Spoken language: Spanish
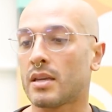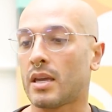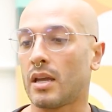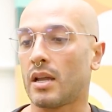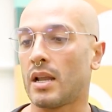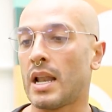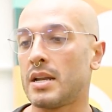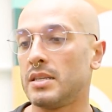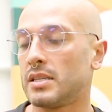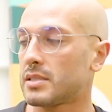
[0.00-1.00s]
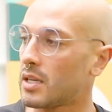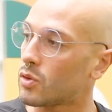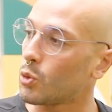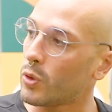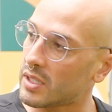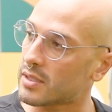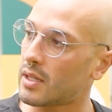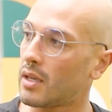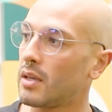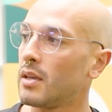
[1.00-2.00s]
que la niñez que
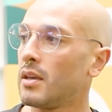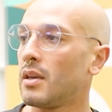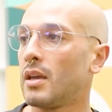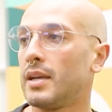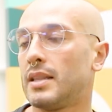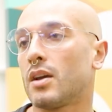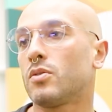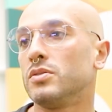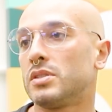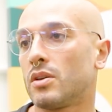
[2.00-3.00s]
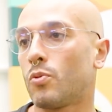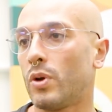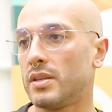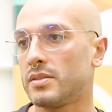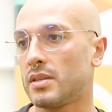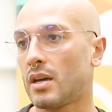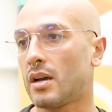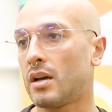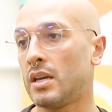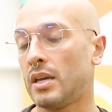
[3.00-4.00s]
tuviste es la
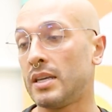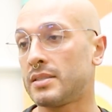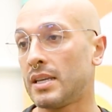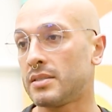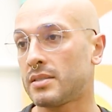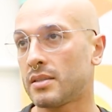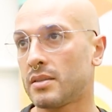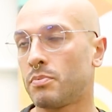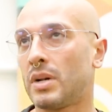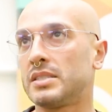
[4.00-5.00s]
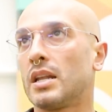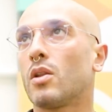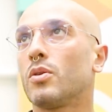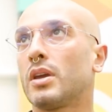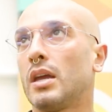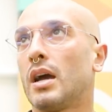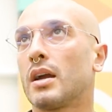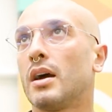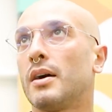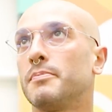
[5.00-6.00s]
consecuencia, eh, es, es, va a ser lo que
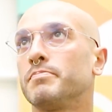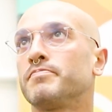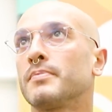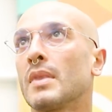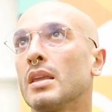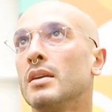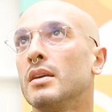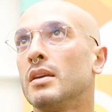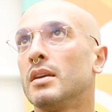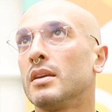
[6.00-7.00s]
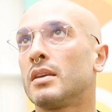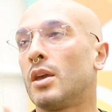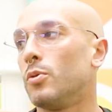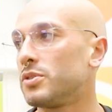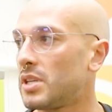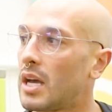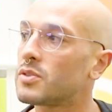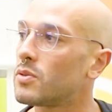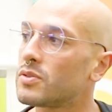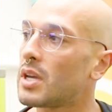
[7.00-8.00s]
haga que vos
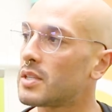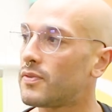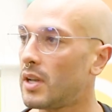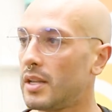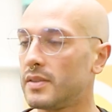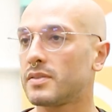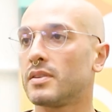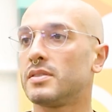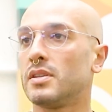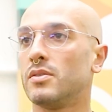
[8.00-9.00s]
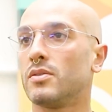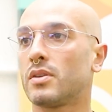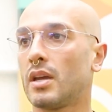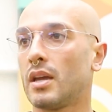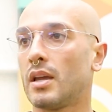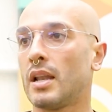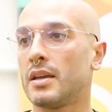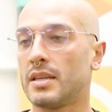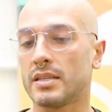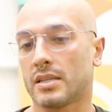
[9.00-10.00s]
seas o no seas feliz, sino que
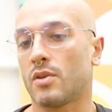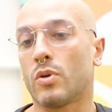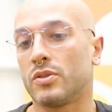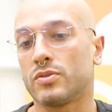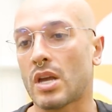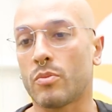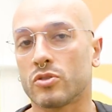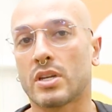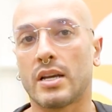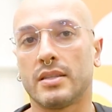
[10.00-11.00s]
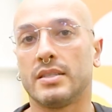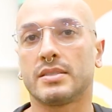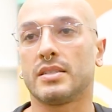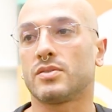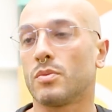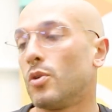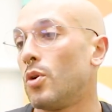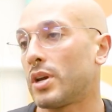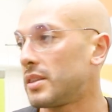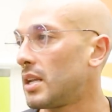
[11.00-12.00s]
la idea es que cuando seamos grandes, que es como
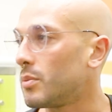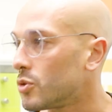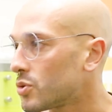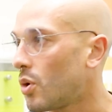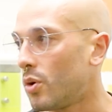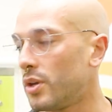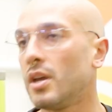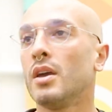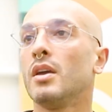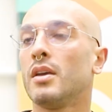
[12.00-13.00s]
lo que tenemos hoy,